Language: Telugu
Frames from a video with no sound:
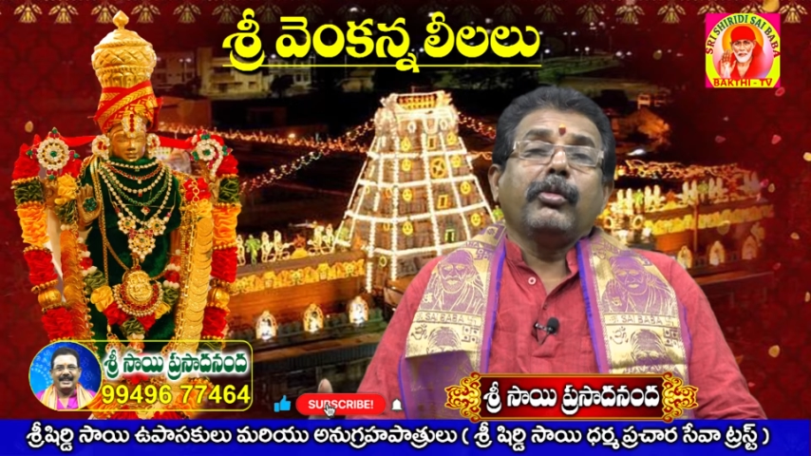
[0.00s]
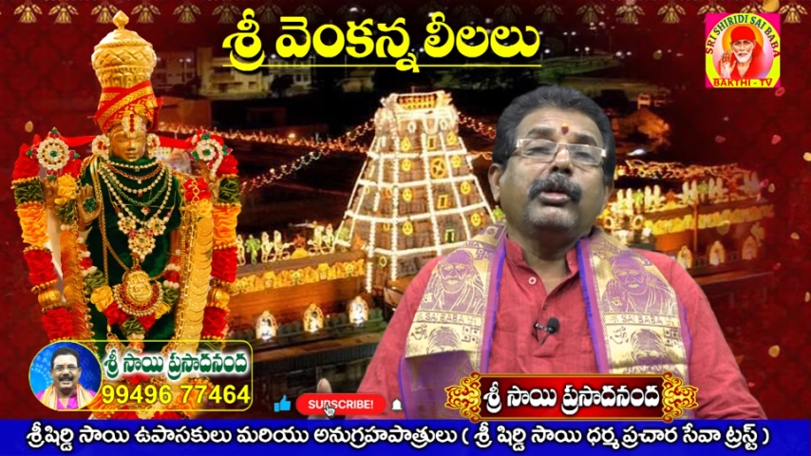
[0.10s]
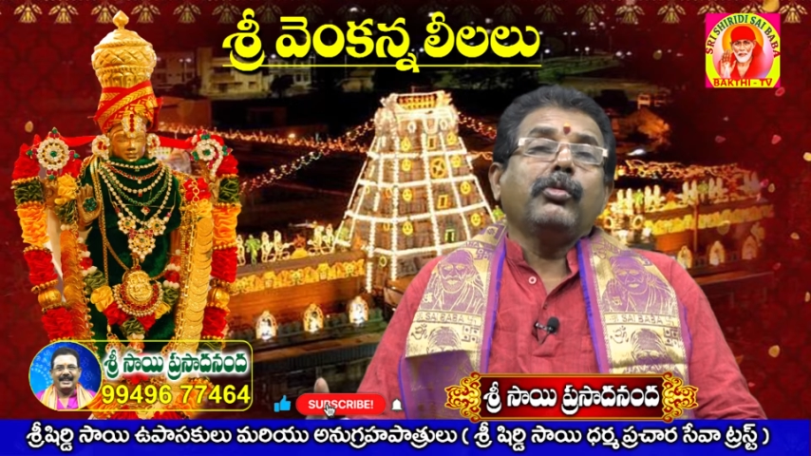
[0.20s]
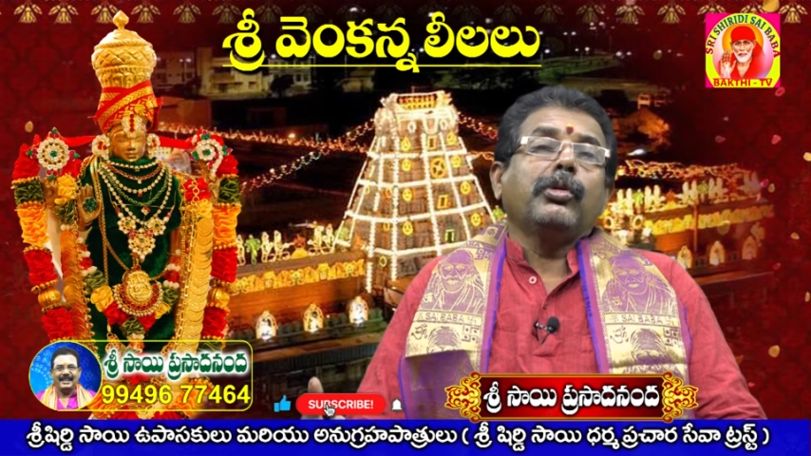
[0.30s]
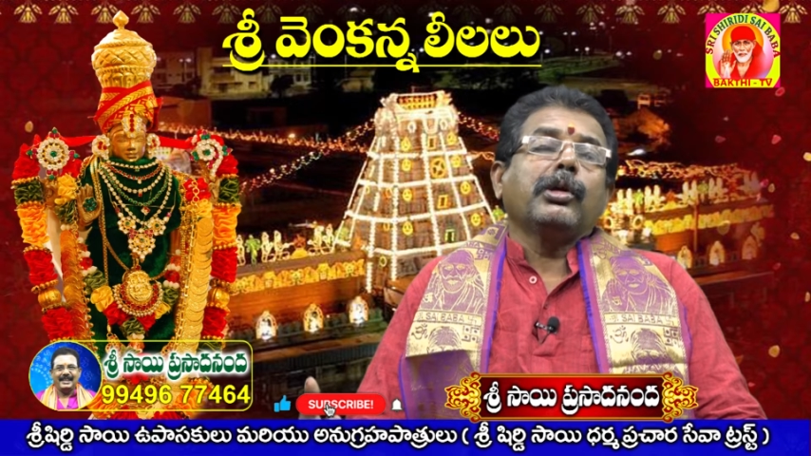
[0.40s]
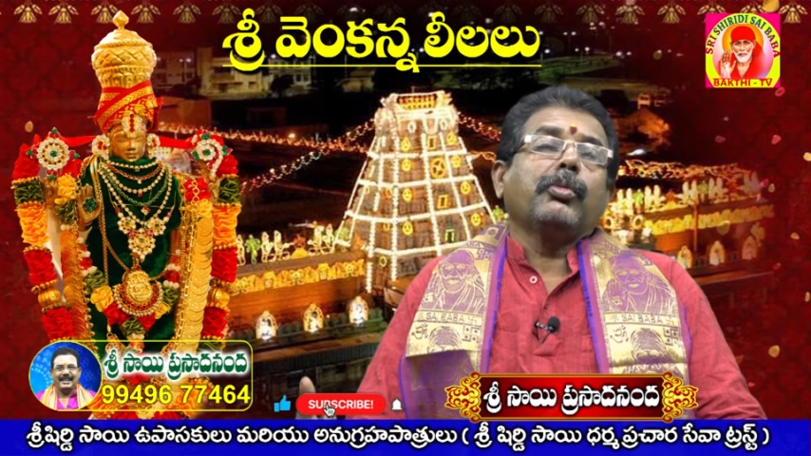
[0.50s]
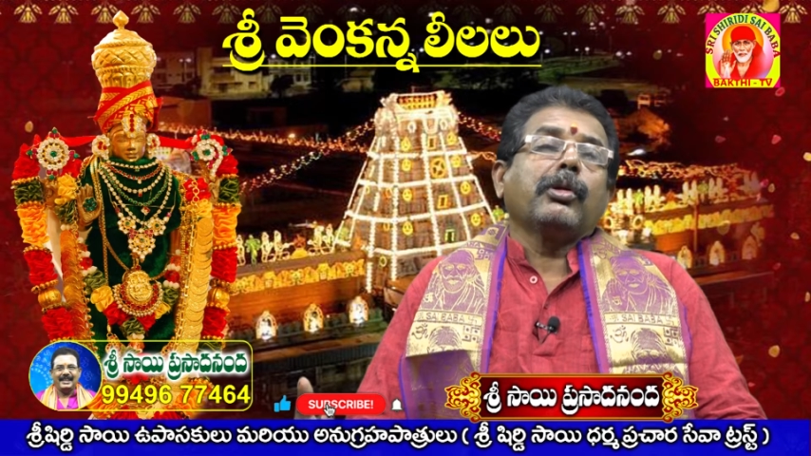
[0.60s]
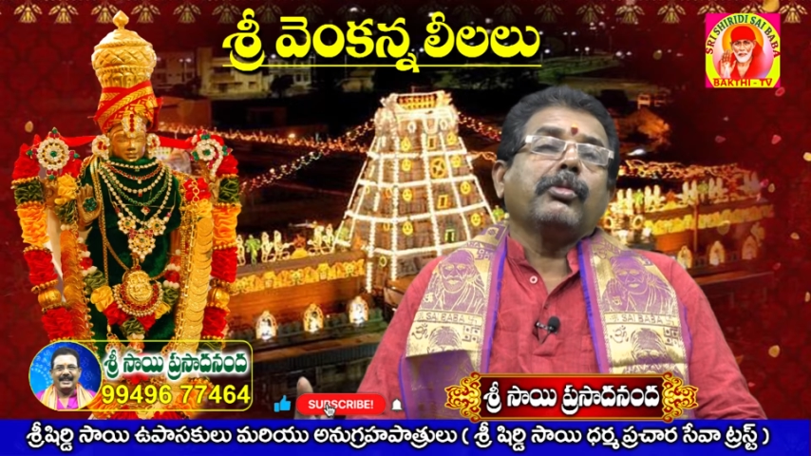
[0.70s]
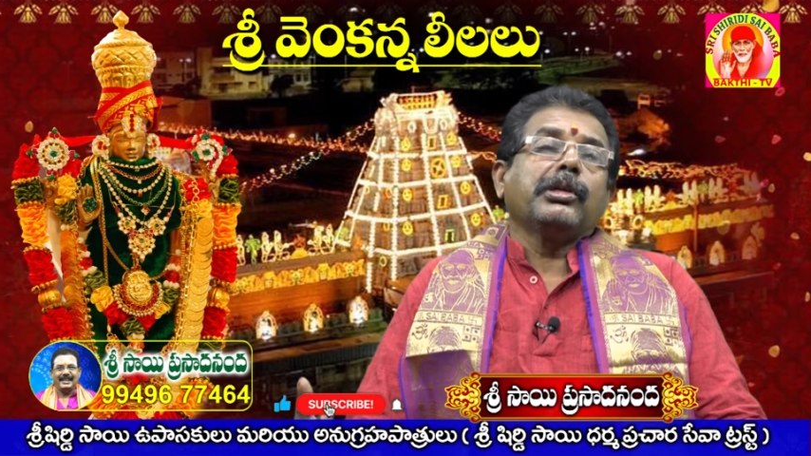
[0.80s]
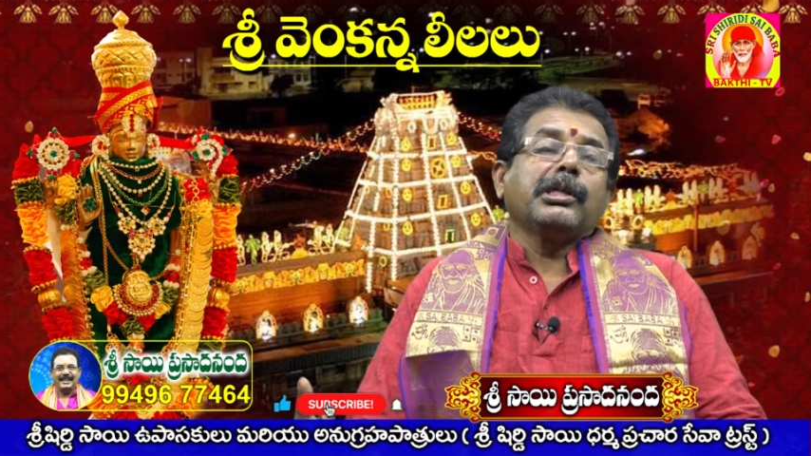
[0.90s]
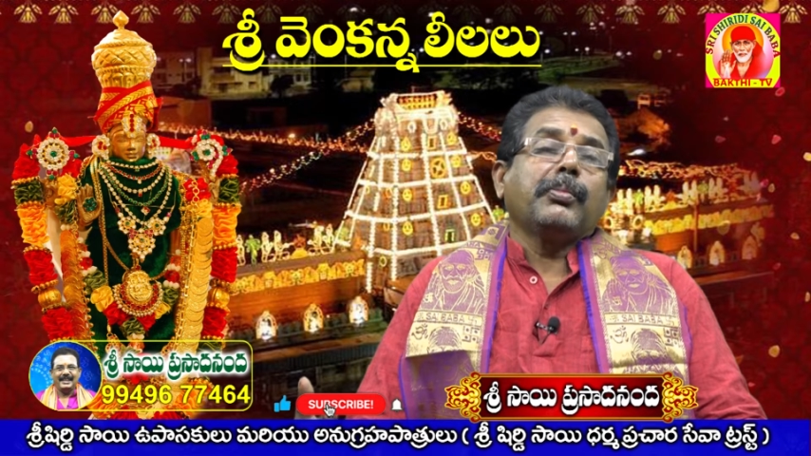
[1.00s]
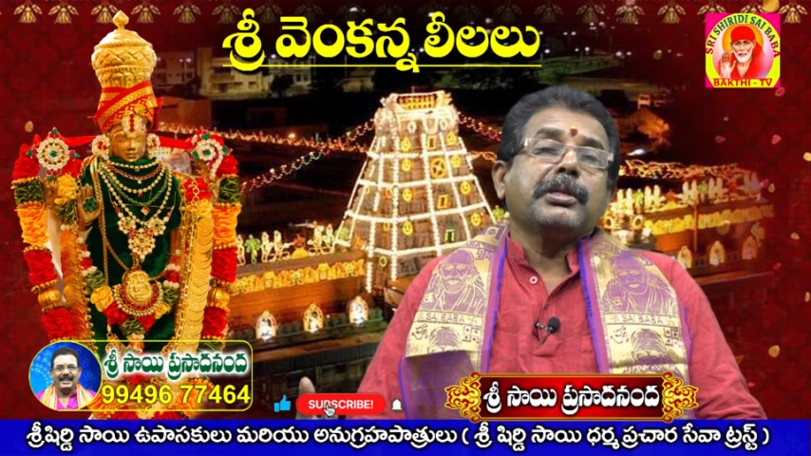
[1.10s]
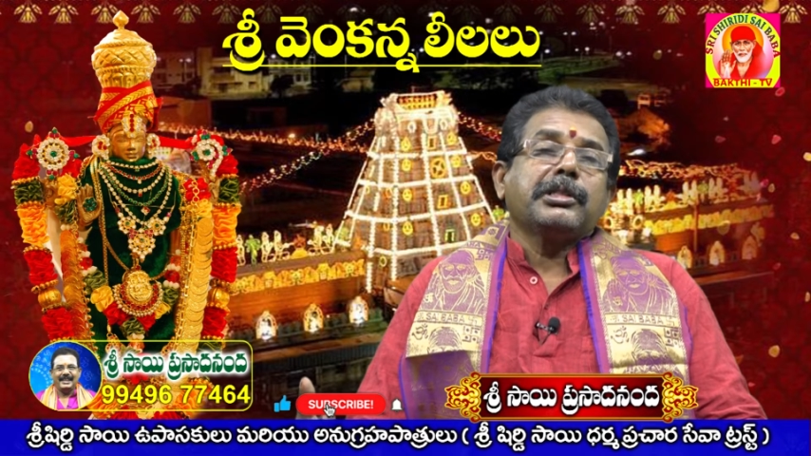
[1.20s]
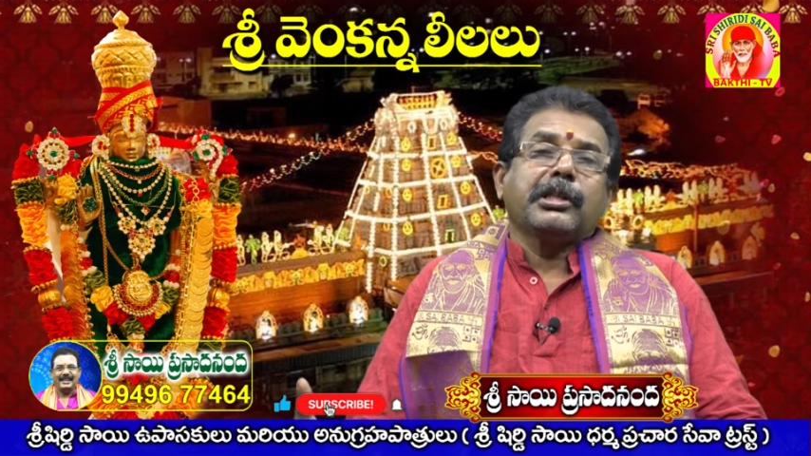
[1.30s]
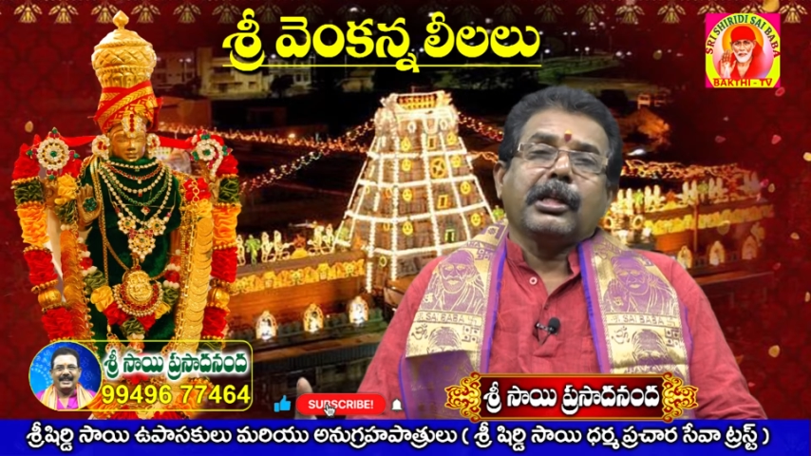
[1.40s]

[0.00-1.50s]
వైకుంఠపురం అని చెప్పేసి